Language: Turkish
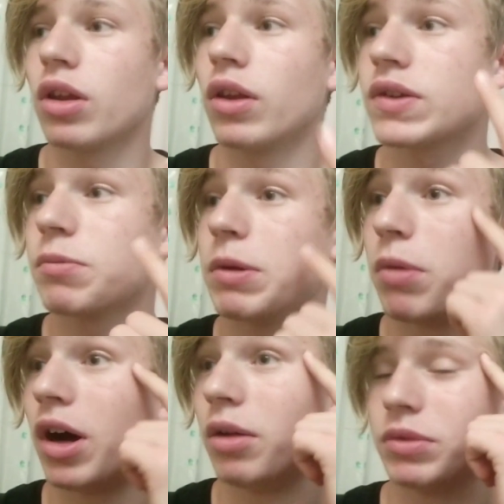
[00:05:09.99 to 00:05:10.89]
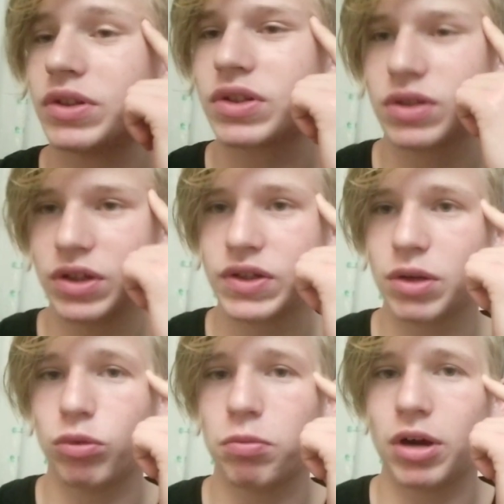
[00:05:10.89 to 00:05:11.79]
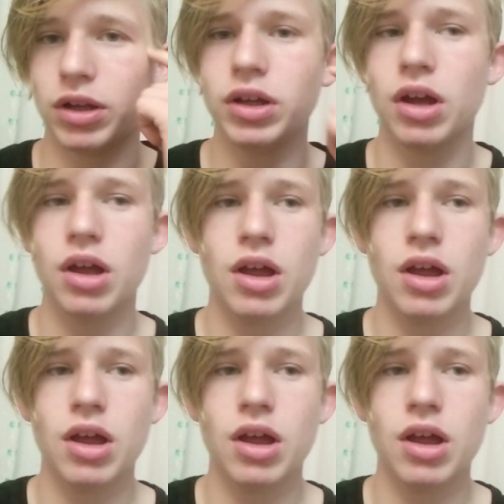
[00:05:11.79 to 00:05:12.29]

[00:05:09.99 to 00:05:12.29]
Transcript: Nasıl bir bağımlısıysa bu balık.